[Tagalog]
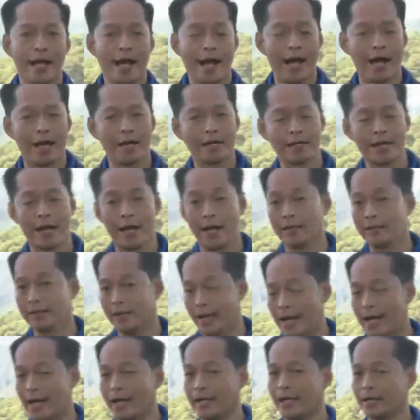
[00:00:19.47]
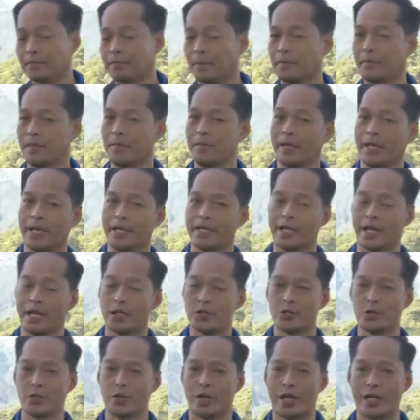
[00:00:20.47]
ang kahandaan at pagbibigay ng
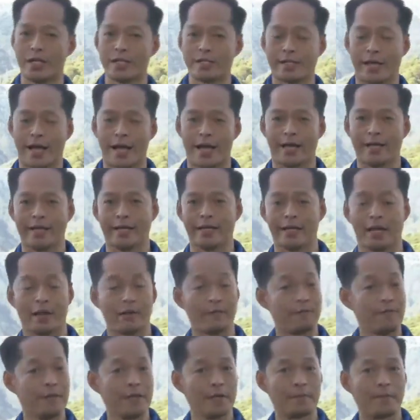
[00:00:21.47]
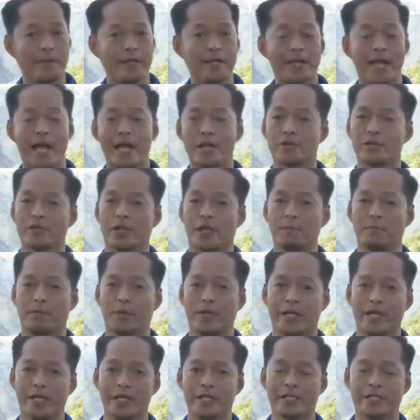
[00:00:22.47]
assurance sa hanay ng Philippine National
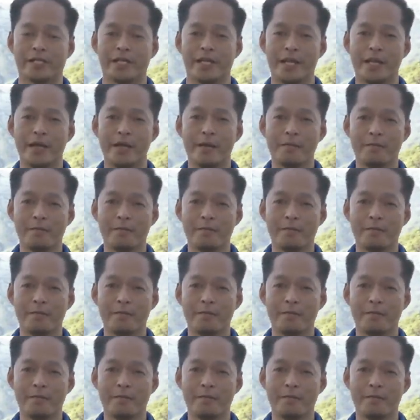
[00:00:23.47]
Police